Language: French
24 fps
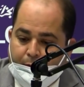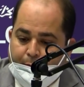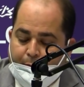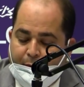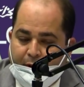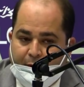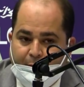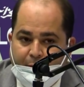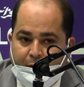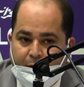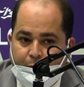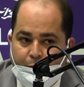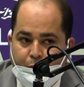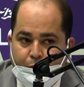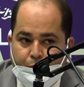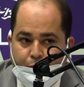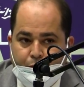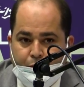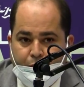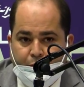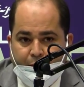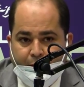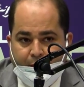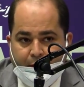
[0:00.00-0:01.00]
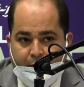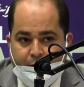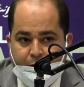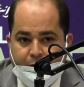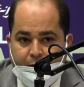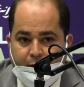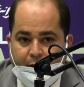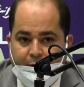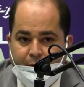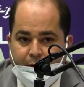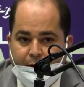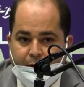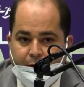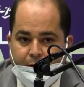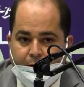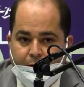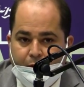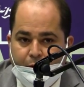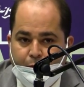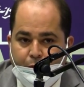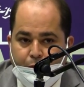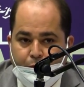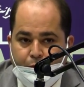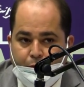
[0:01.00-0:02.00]
Parmi les mesures, on va agir avec
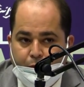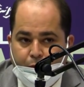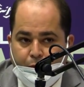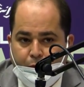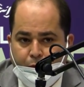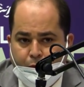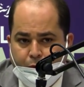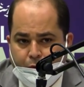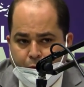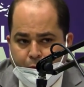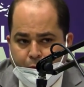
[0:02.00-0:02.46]
des mesures qu'on